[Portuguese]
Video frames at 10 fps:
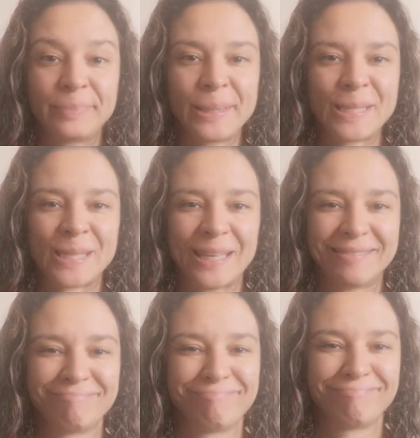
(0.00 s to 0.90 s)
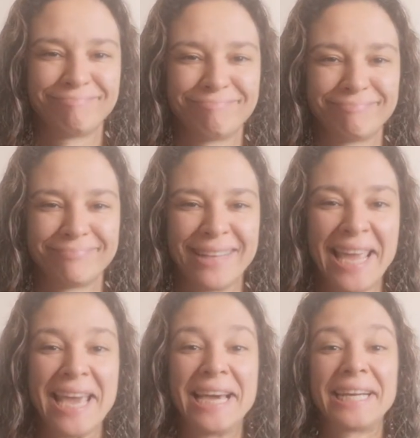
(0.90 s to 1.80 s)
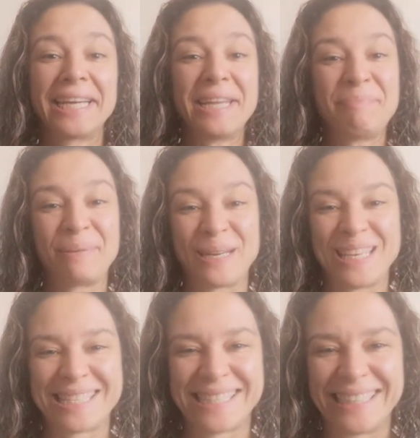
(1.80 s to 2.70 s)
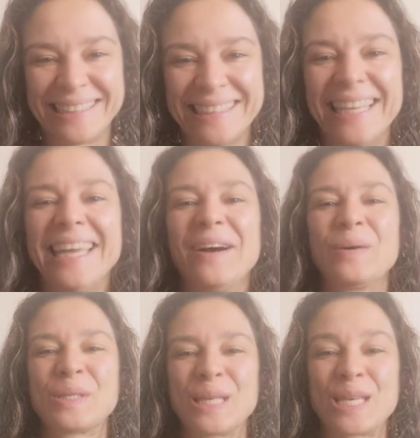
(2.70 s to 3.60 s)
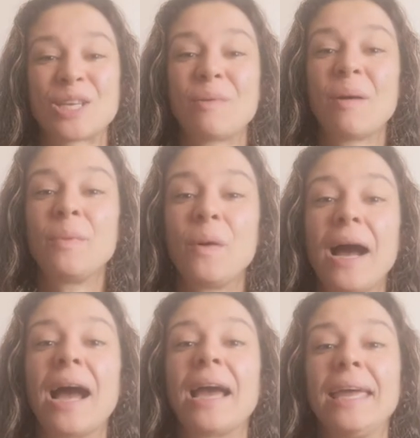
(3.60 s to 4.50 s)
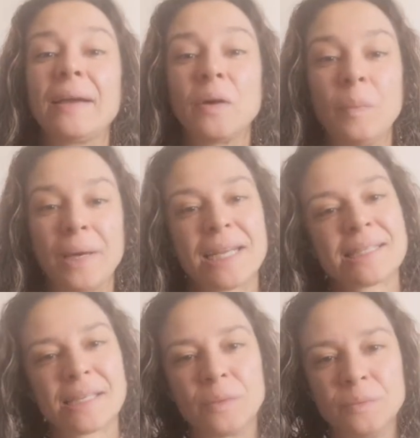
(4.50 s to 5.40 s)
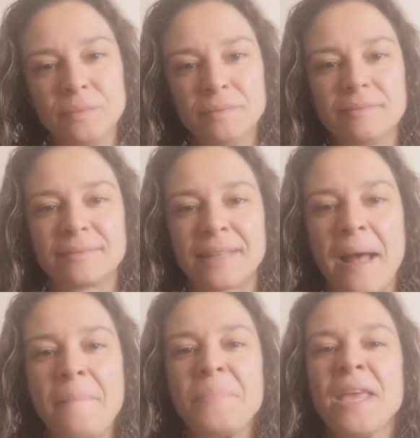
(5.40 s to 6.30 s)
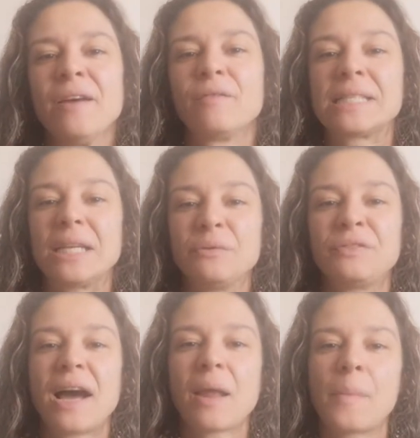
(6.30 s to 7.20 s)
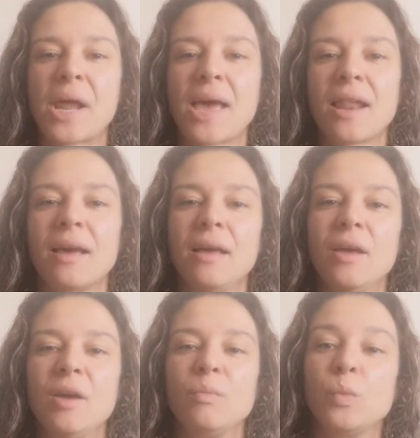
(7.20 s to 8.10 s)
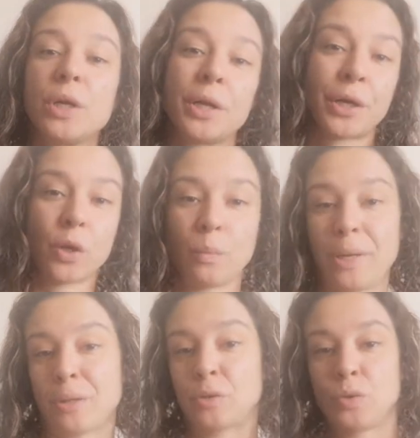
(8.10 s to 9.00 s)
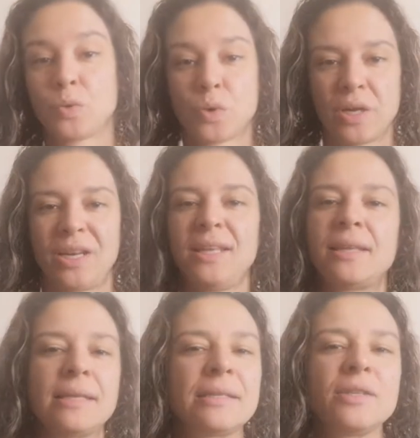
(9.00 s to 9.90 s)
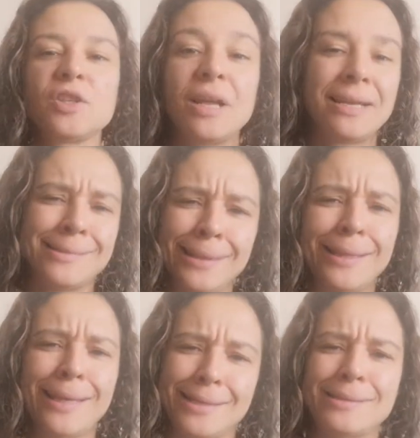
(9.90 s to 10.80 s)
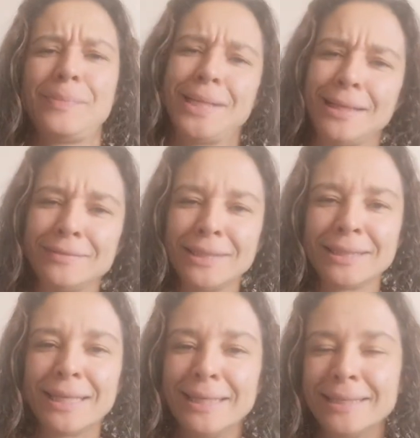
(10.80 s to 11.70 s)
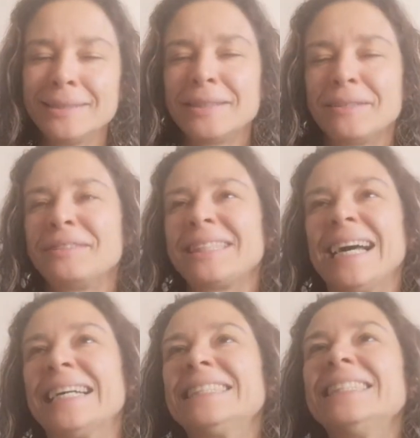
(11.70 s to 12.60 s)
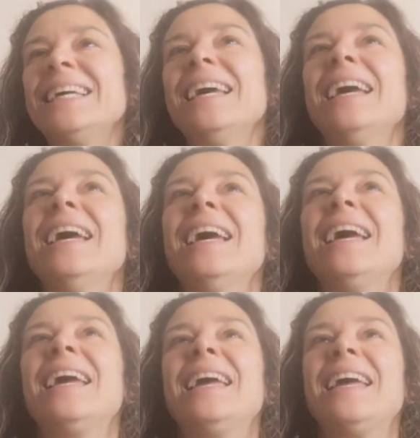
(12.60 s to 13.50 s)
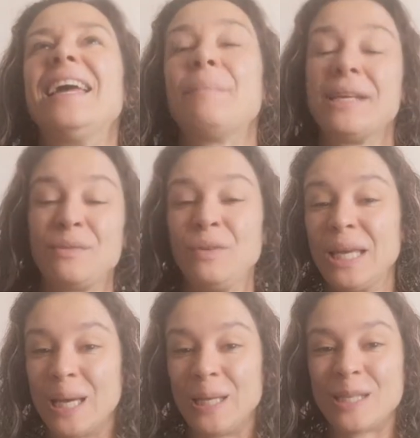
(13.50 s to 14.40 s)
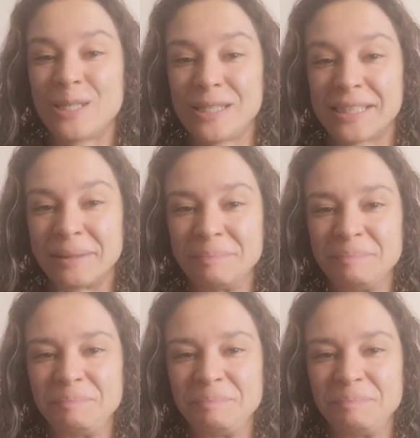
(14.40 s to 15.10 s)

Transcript: Pois é. Represa, ou seja, uma boa recuperação tá? Você não fala para ela buona recuperazione, nem tem sentido, aliás, nem tem essa palavra em italiano, na verdade, é, mas fica aí a dica.